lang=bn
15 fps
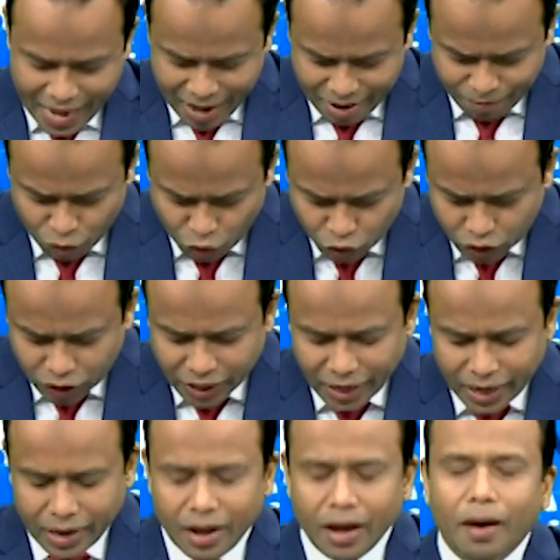এই মুহূর্তে
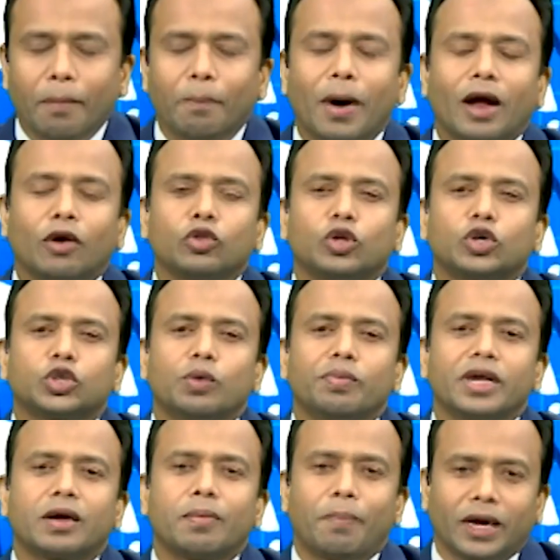বারো
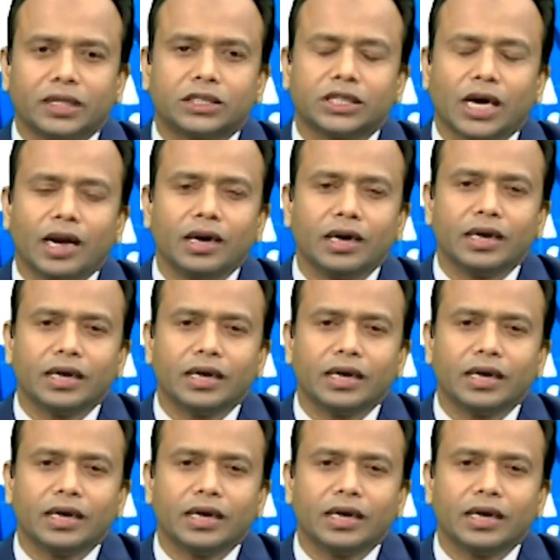দশমিক পাঁচ চার